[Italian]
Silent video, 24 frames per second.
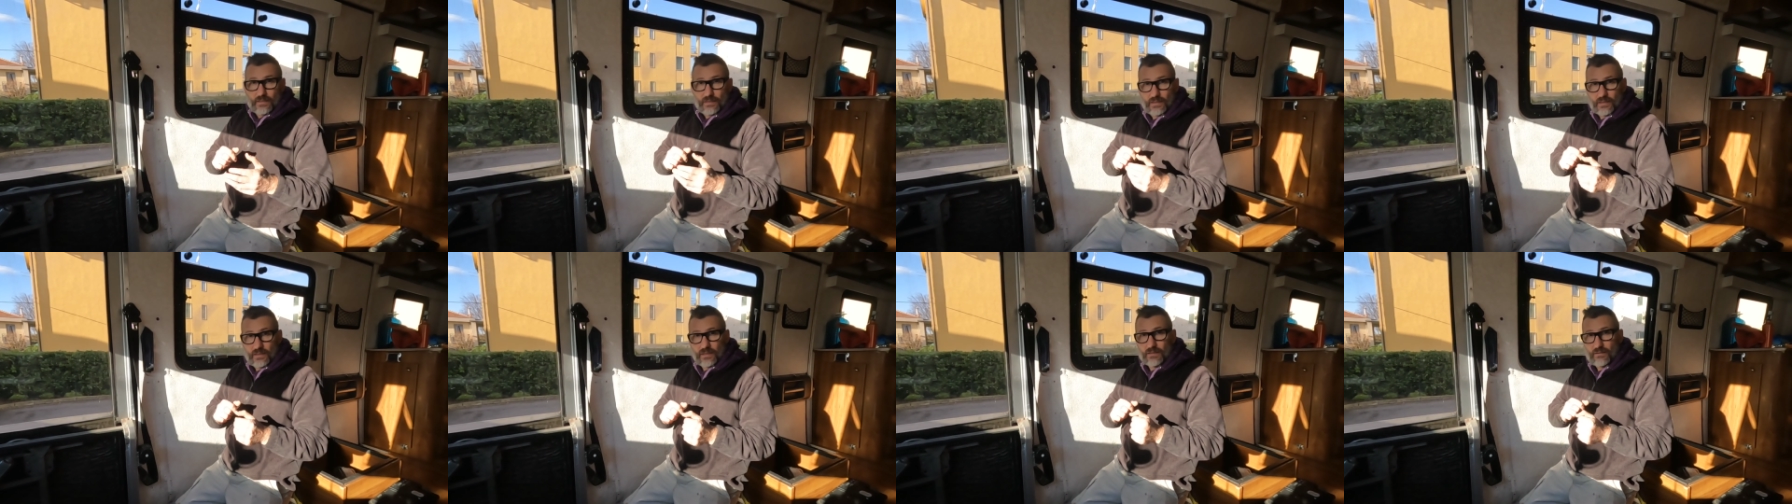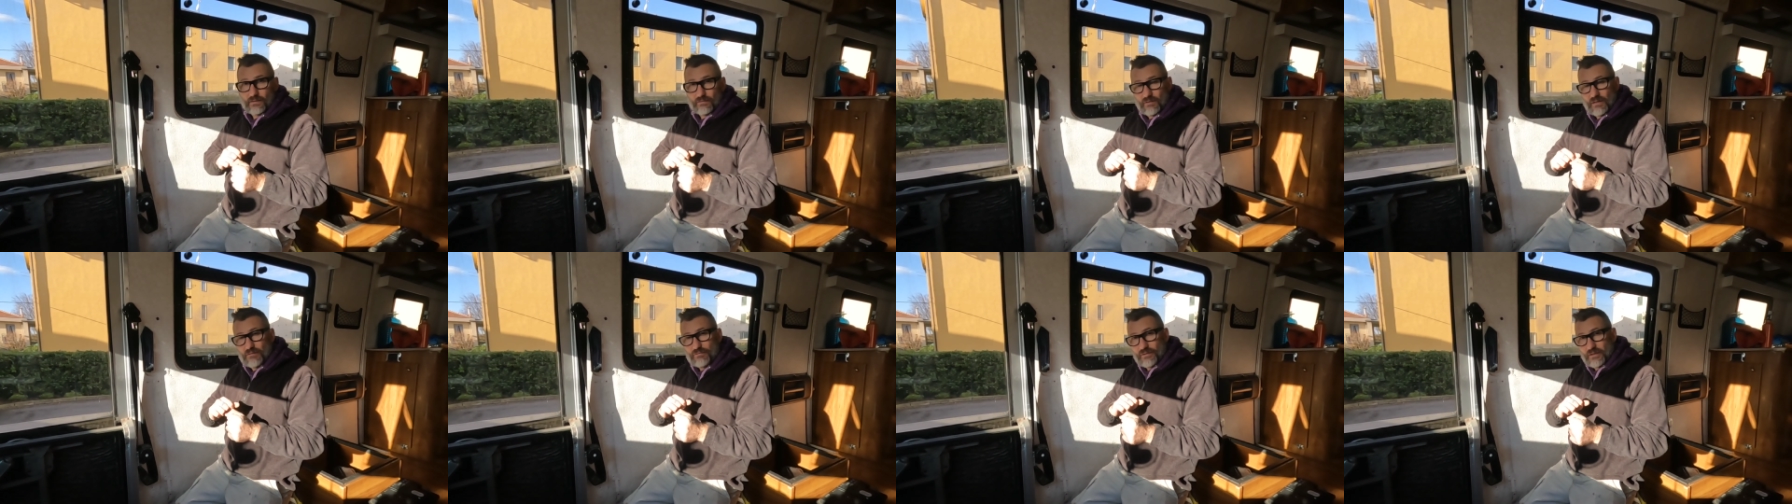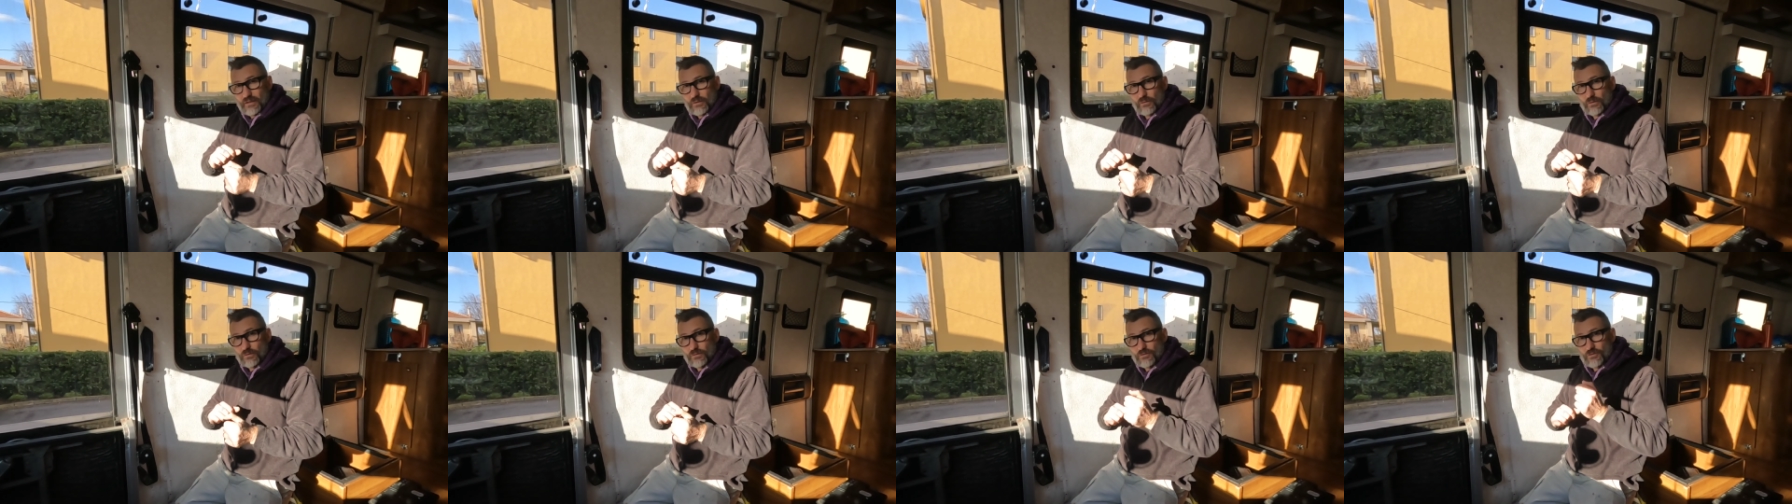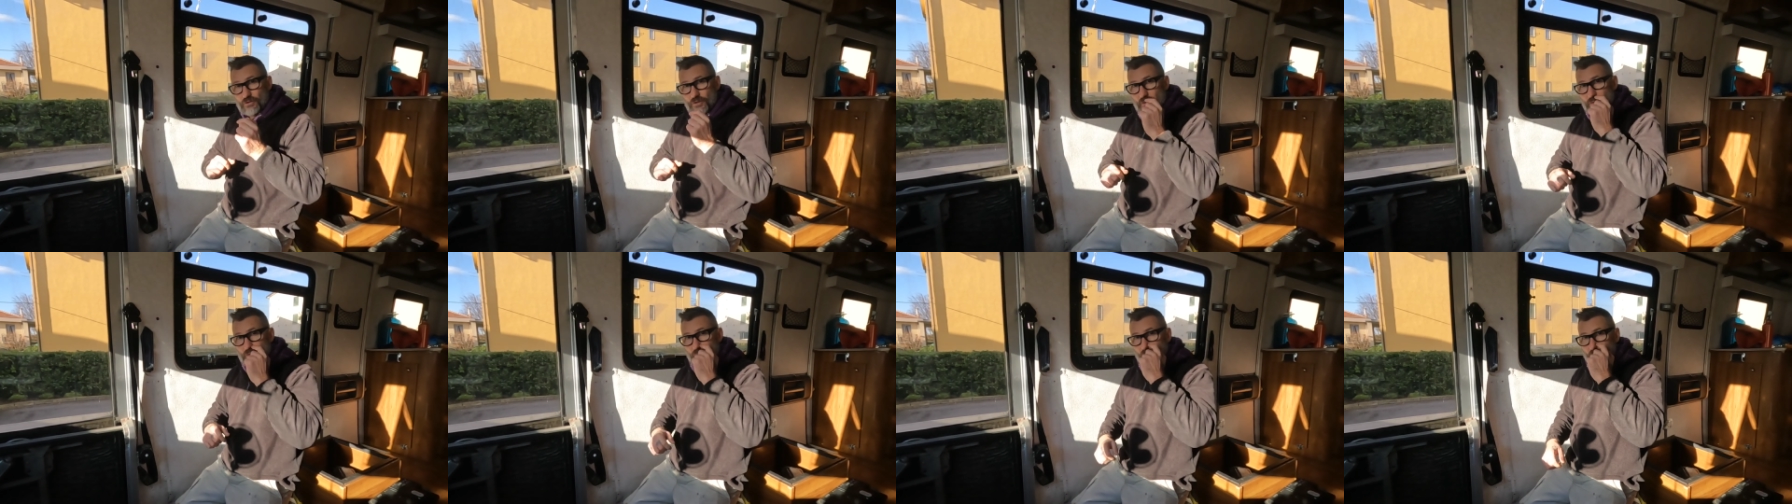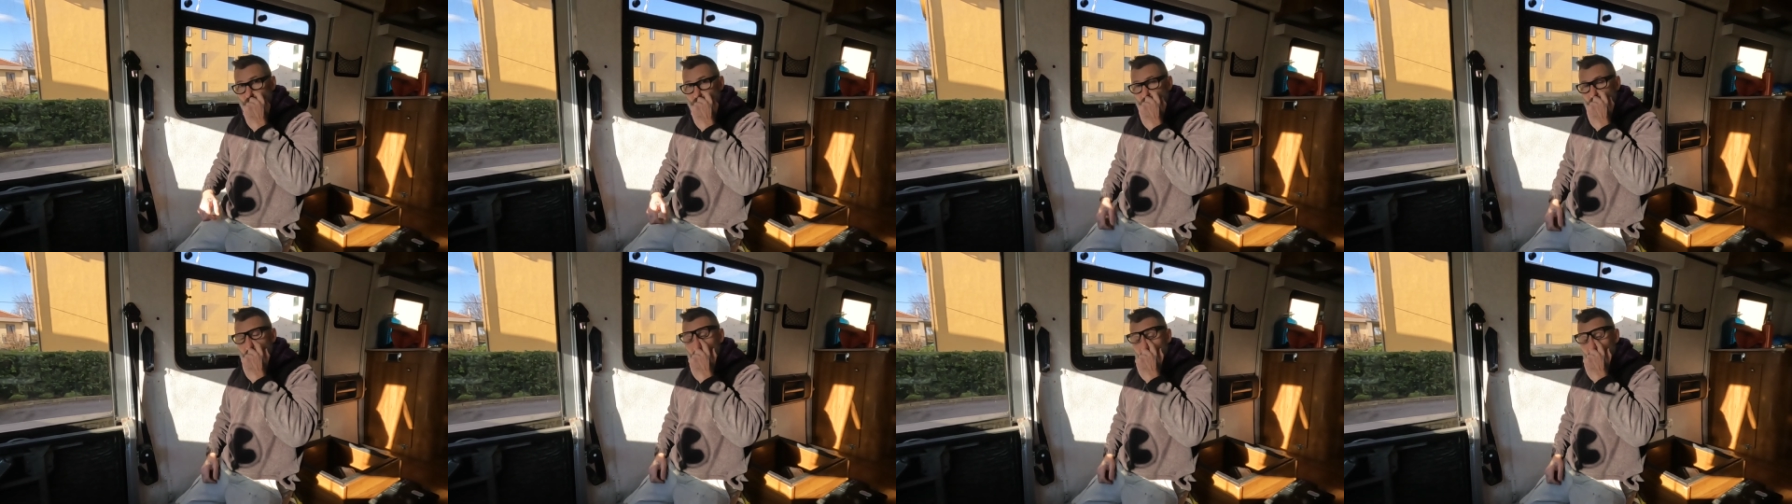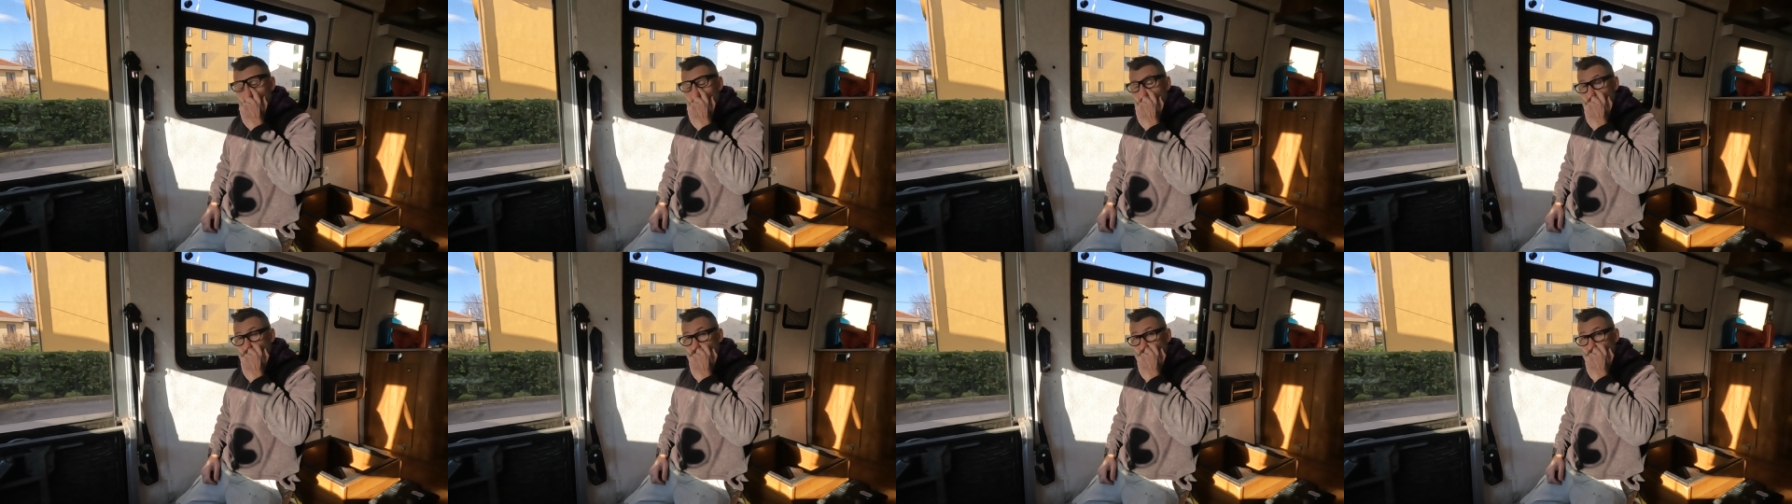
e va a far cortocircuito